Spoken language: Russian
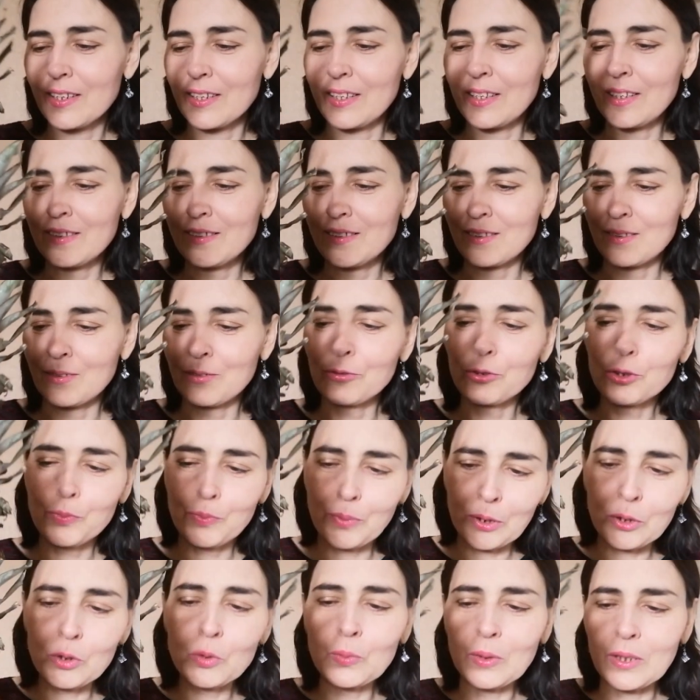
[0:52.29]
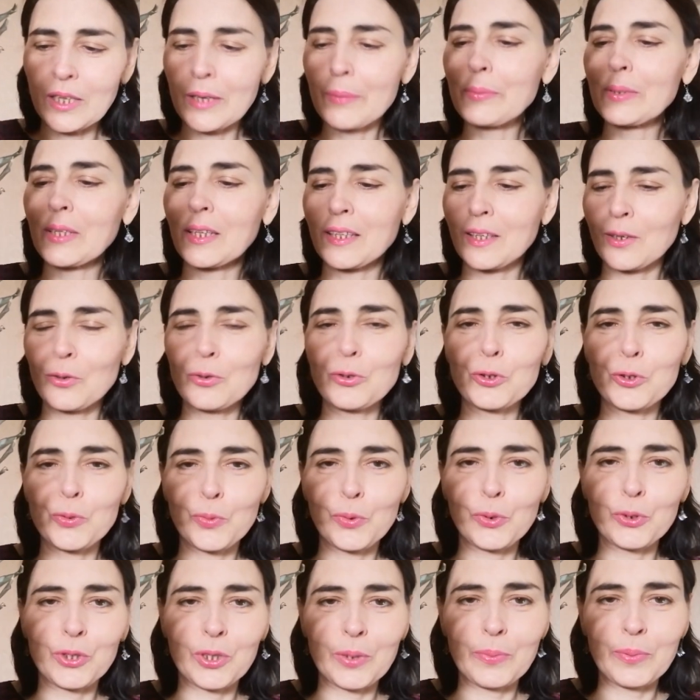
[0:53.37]
И э, вот придумала именно такой
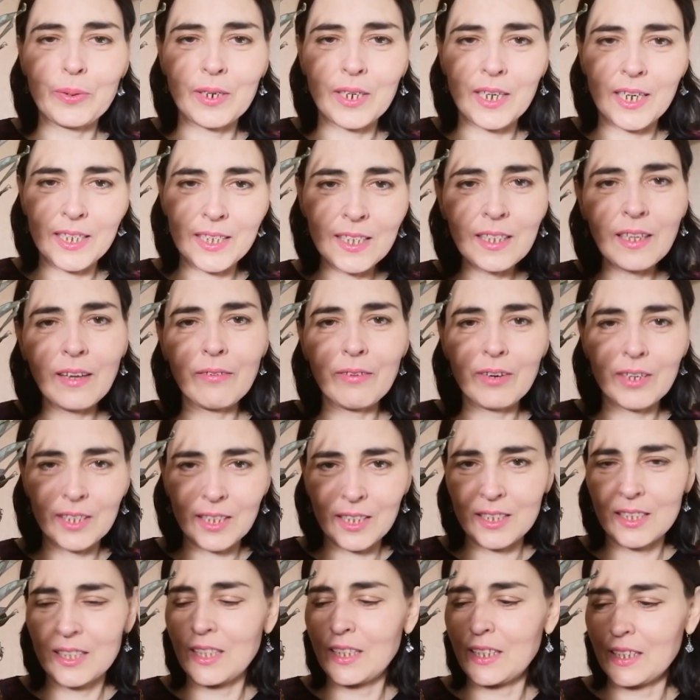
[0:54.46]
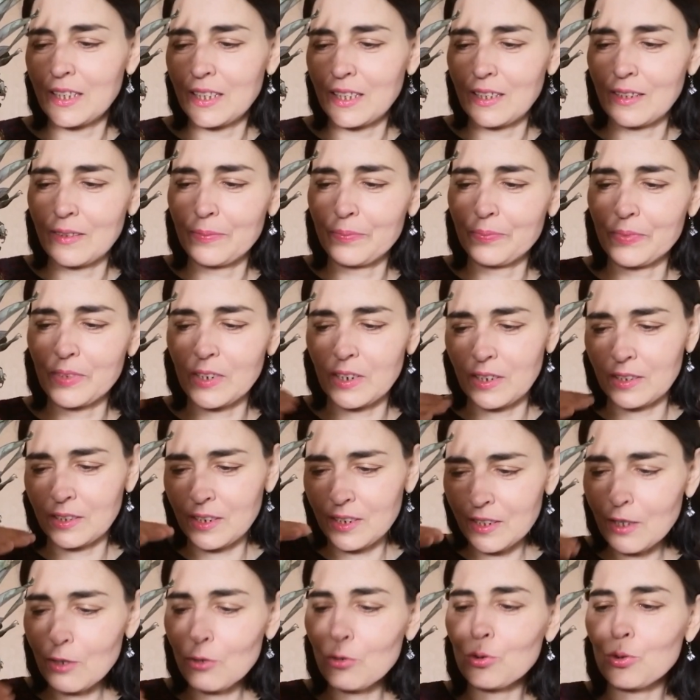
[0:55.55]
способ хранения в холодильнике.
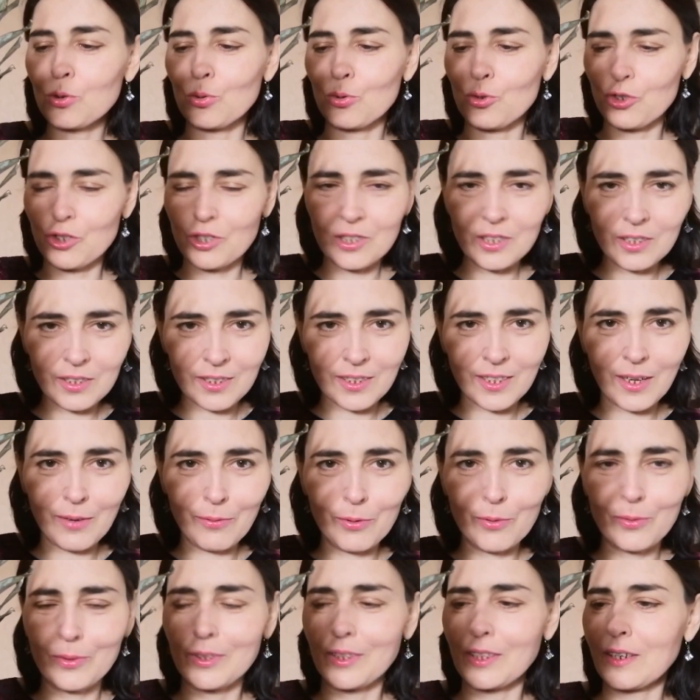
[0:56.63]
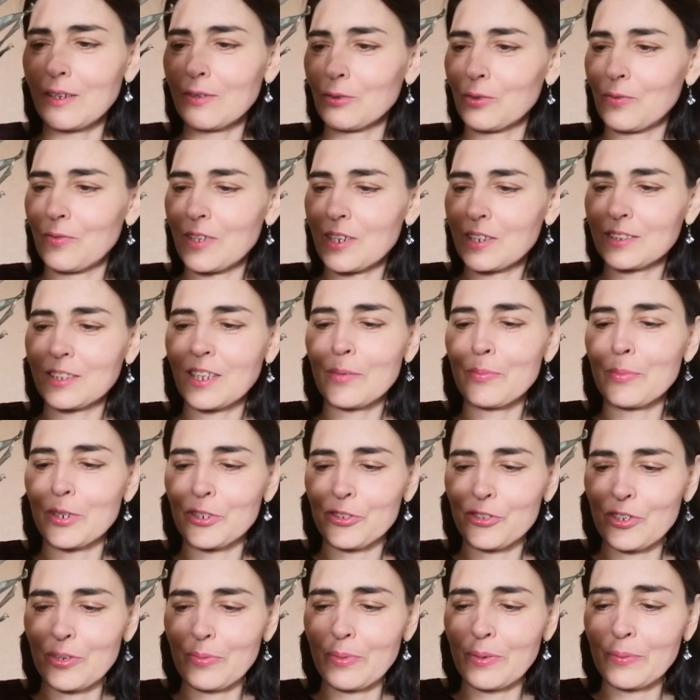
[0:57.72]
Отрезаю кусочек и ставлю вот так вот вверх
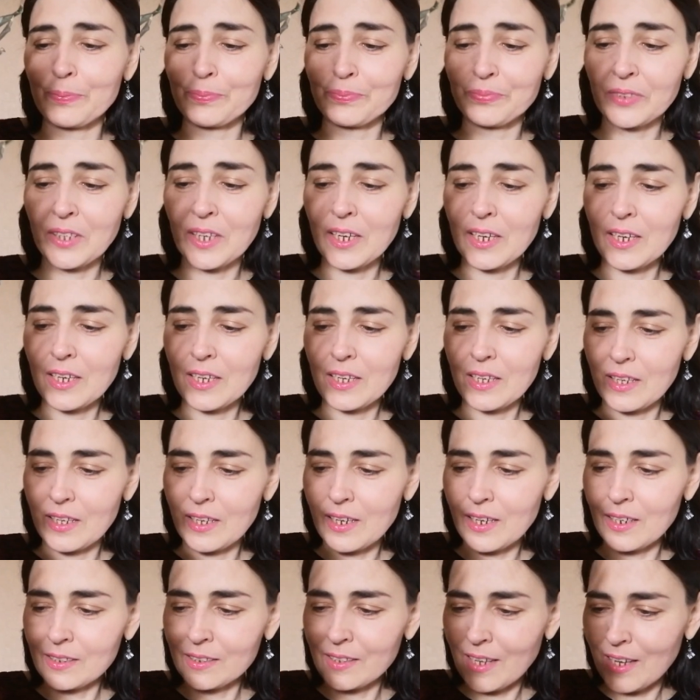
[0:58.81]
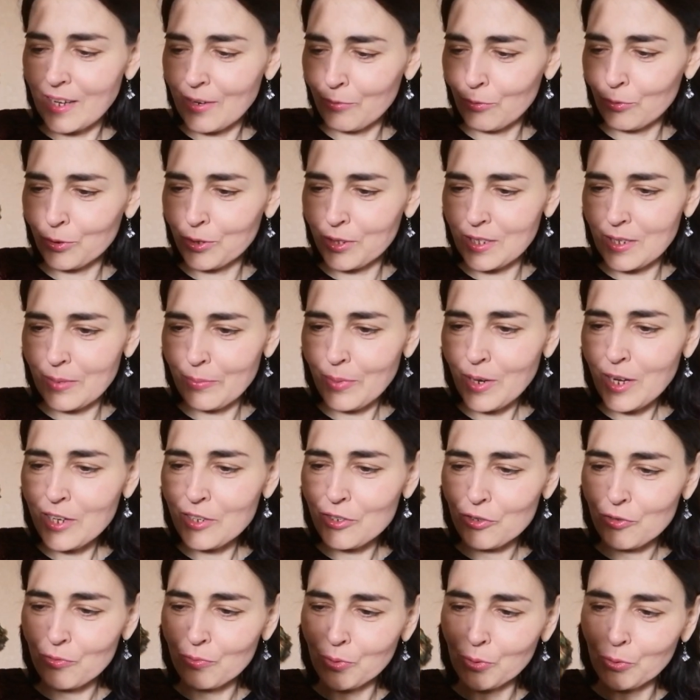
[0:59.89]
тормашками. И когда его
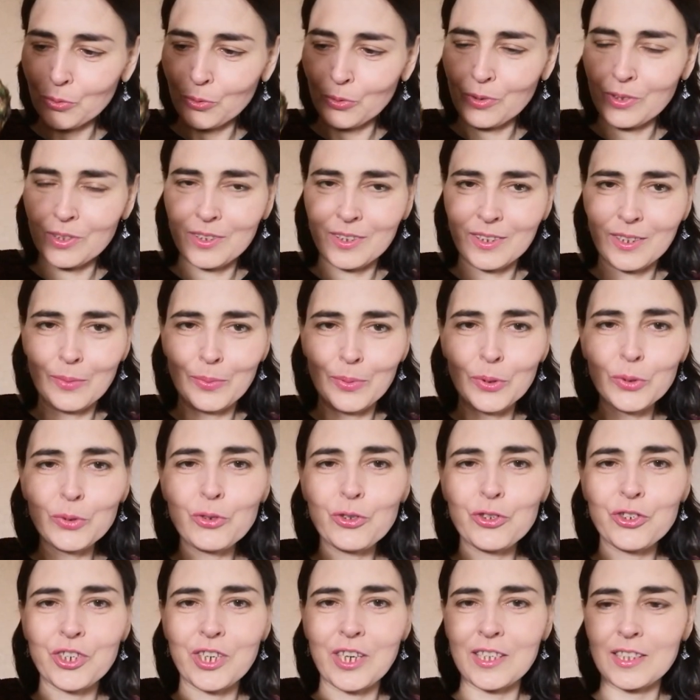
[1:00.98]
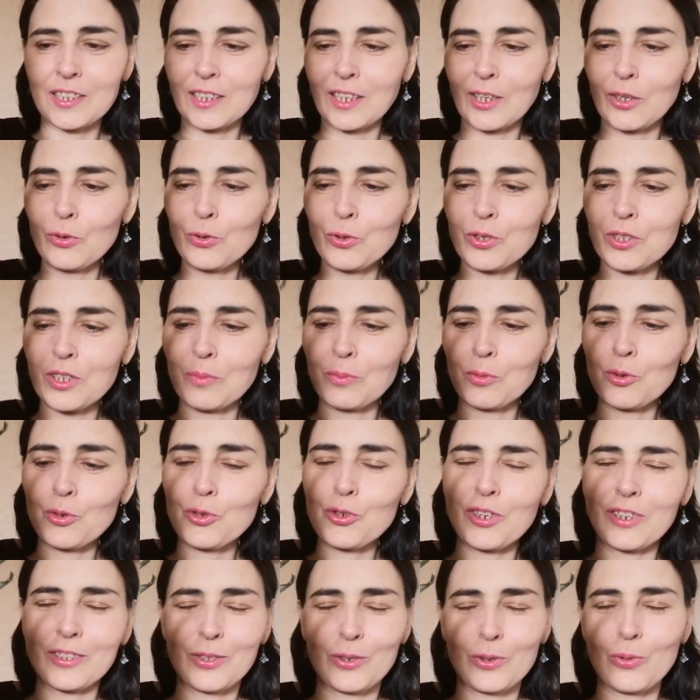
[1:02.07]
снимаешь, вот тут вот на блюдечке остается
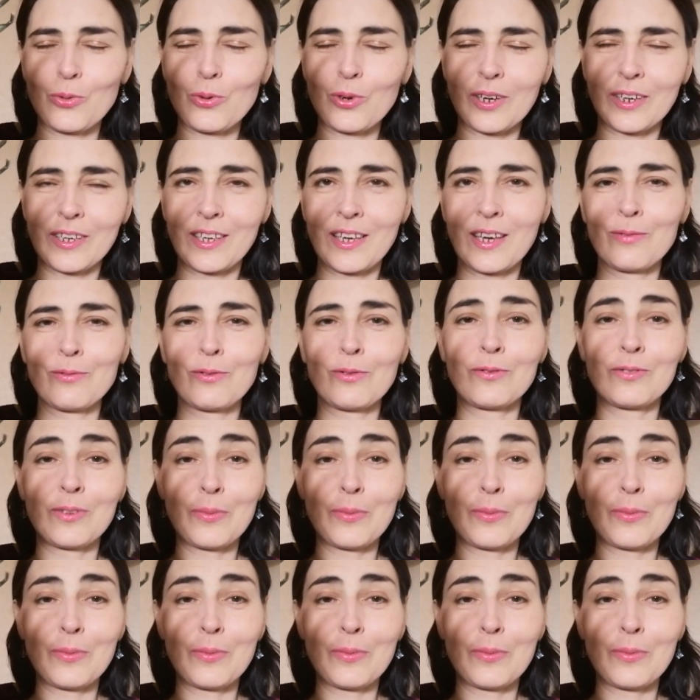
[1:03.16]
немножко сока. Я его